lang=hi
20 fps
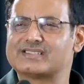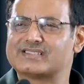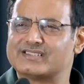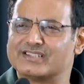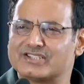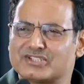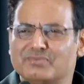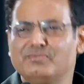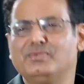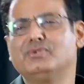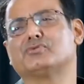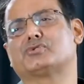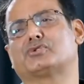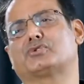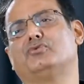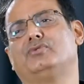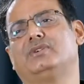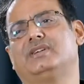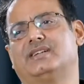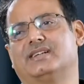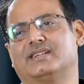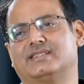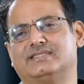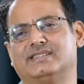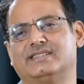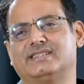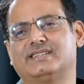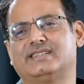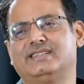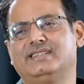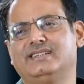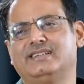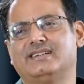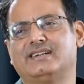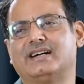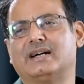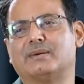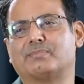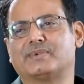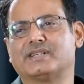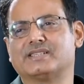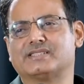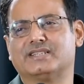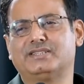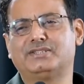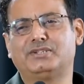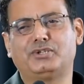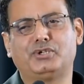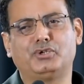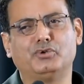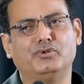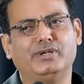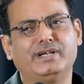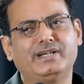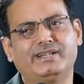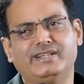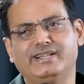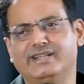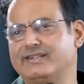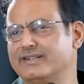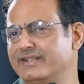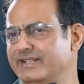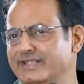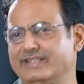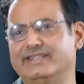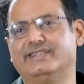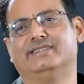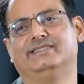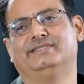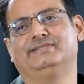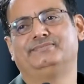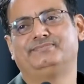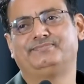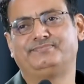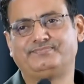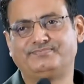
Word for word: सच में उसको ये लग जाए कि आपके साथ ट्यूनिंग ठीक नहीं है